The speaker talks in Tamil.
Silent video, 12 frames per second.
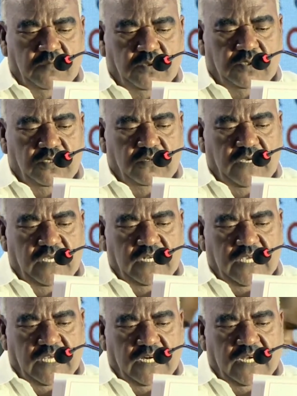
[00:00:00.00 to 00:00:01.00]
முத்துவேல்
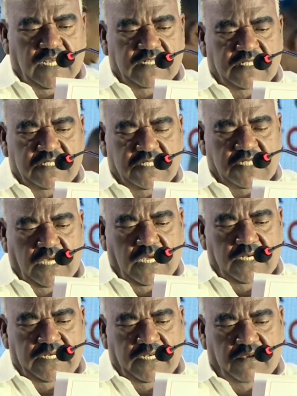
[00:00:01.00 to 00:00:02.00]
கருணாநிதி
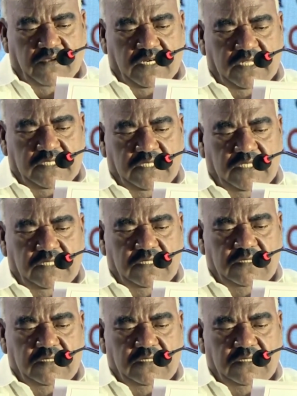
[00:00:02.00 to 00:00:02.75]
ஸ்டாலின் அவர்களுக்கு